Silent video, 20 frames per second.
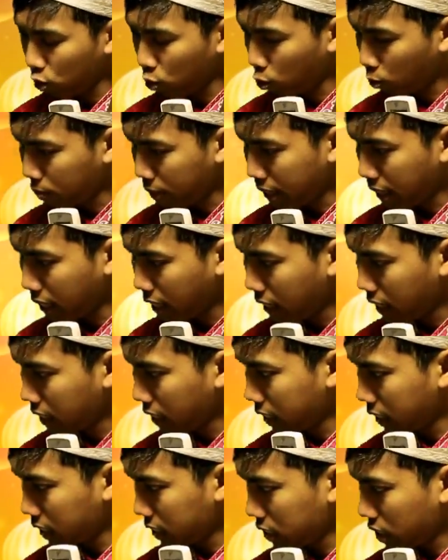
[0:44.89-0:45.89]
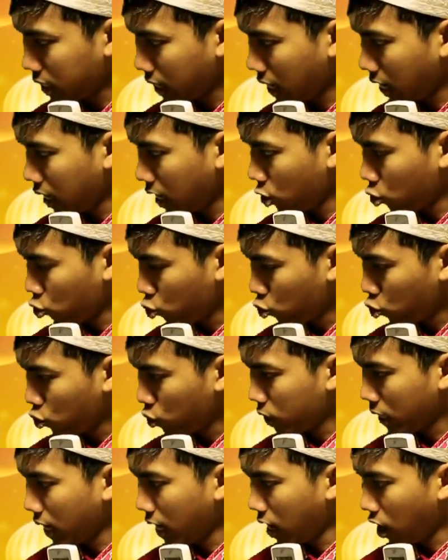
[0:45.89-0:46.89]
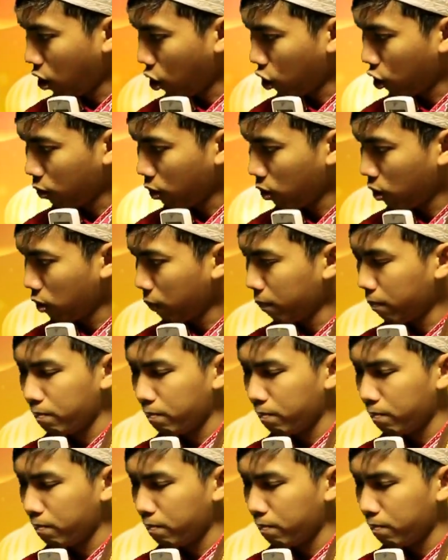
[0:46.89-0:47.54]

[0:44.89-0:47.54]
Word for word: ngombe ngising turu kelon